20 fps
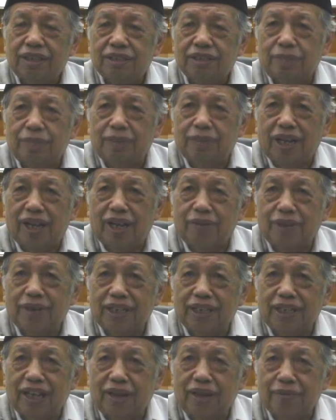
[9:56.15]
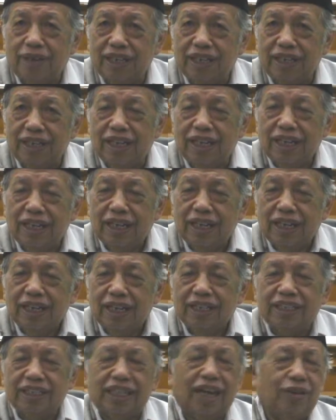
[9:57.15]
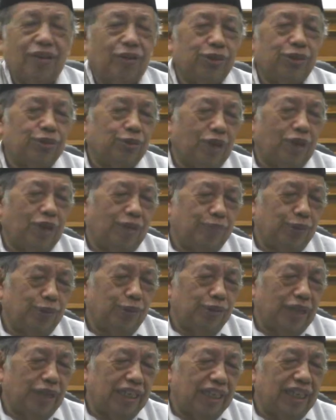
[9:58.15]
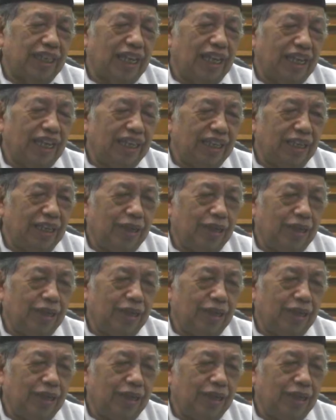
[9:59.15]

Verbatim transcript: sama kawan-kawan, dia kok juga punya iri,